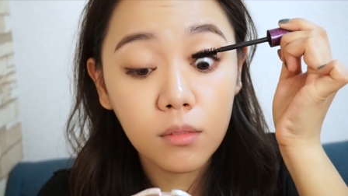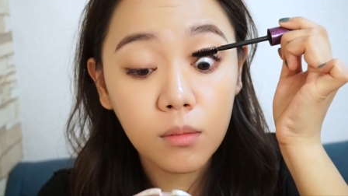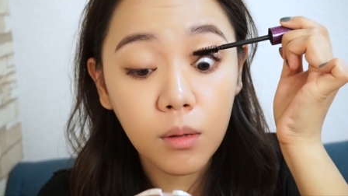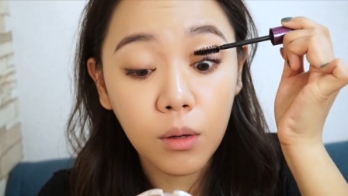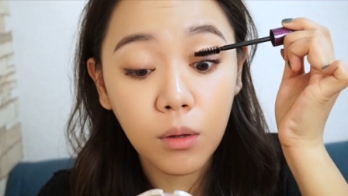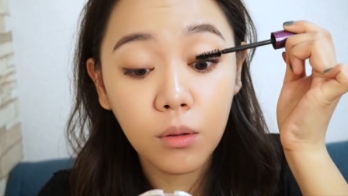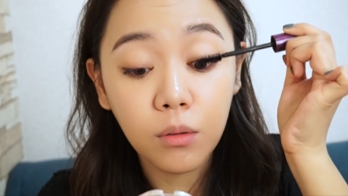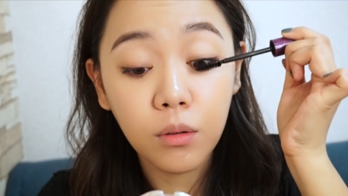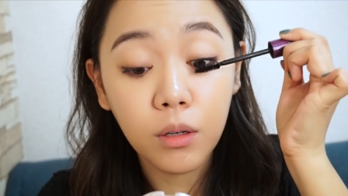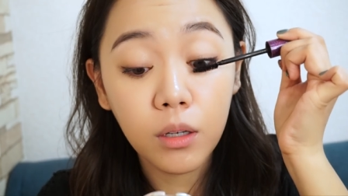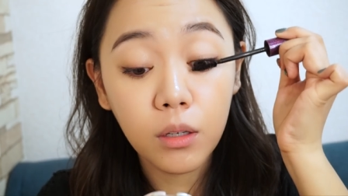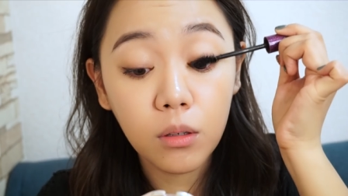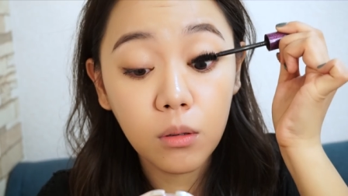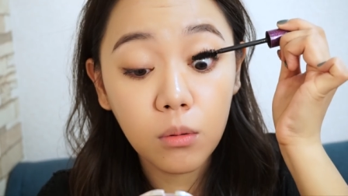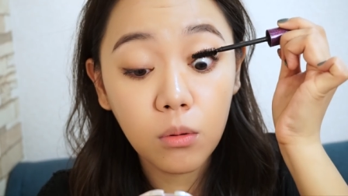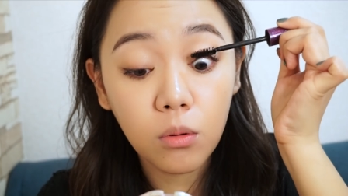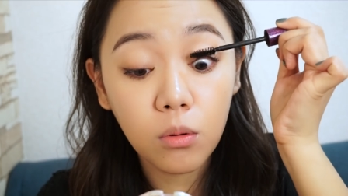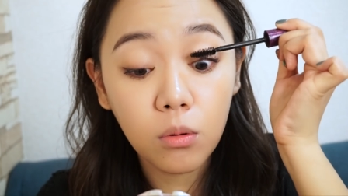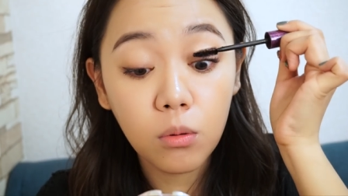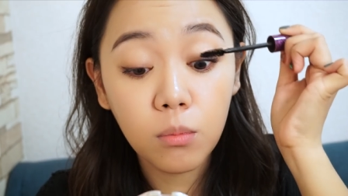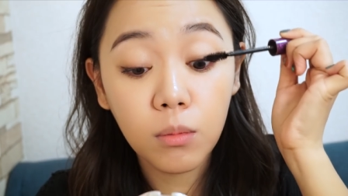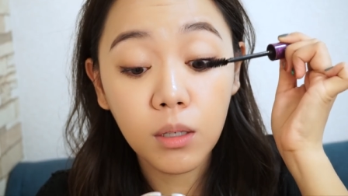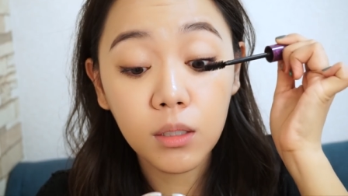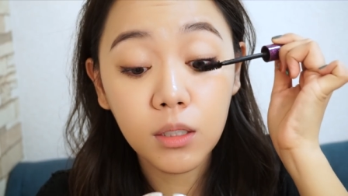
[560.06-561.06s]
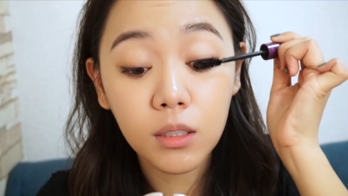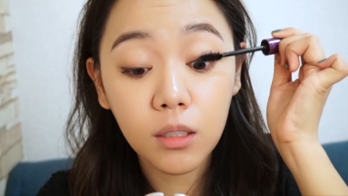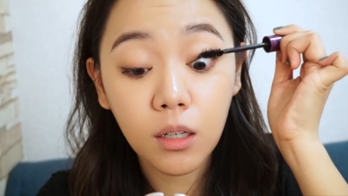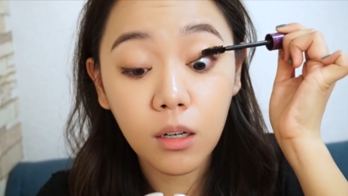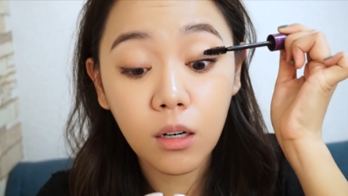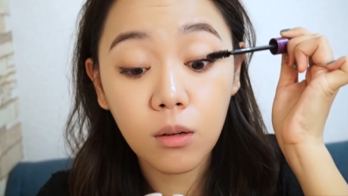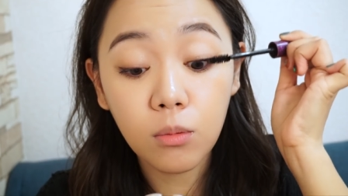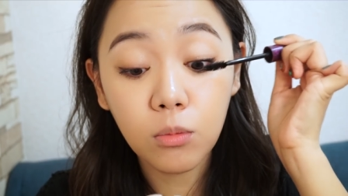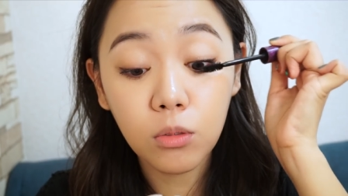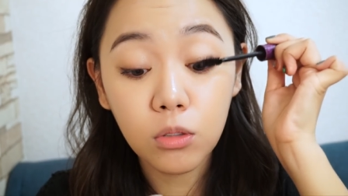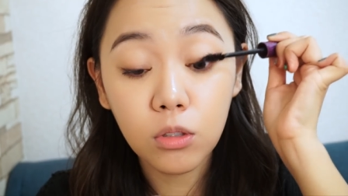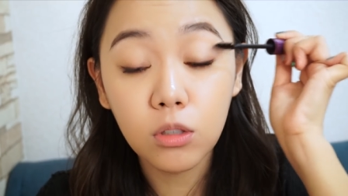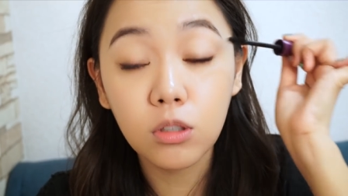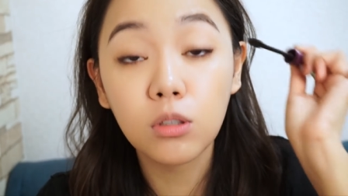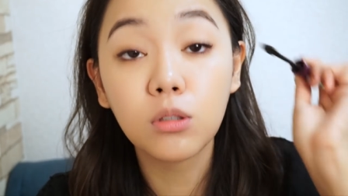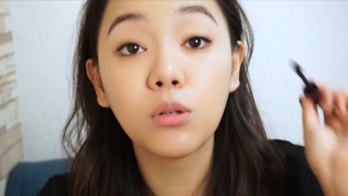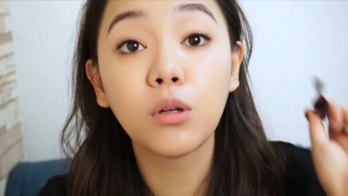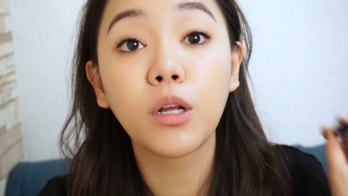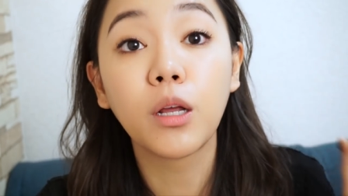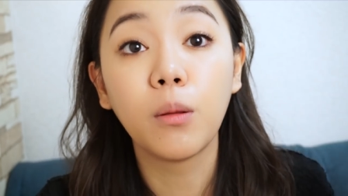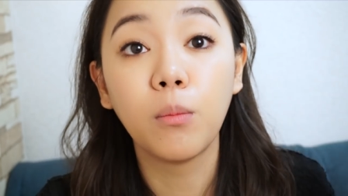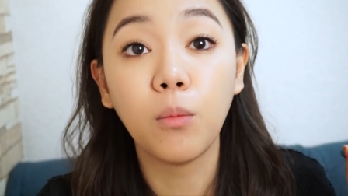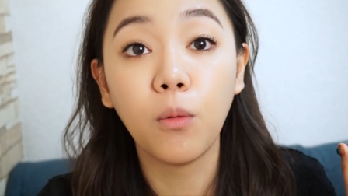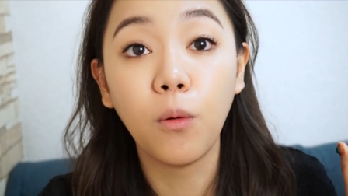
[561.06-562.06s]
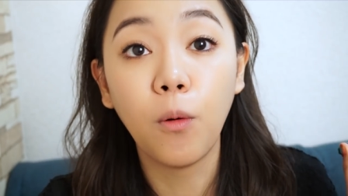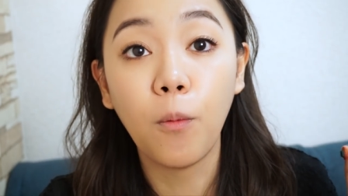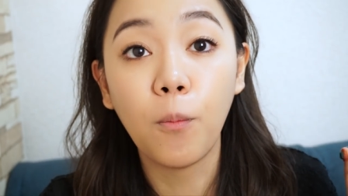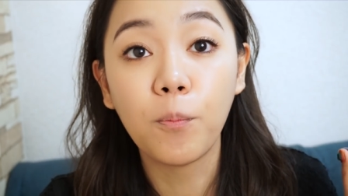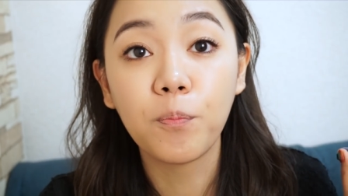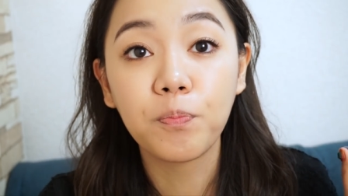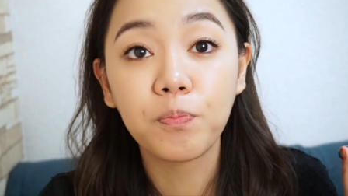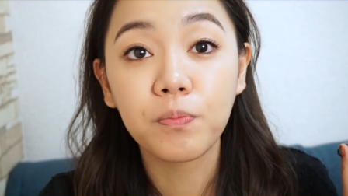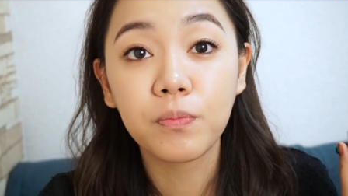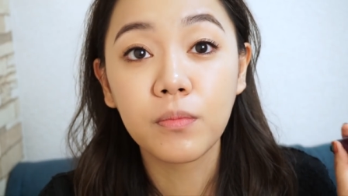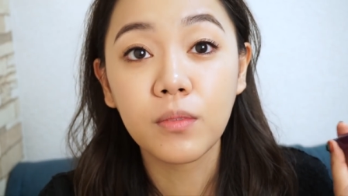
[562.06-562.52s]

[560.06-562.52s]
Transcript: 上のこうマスカラも塗る時も、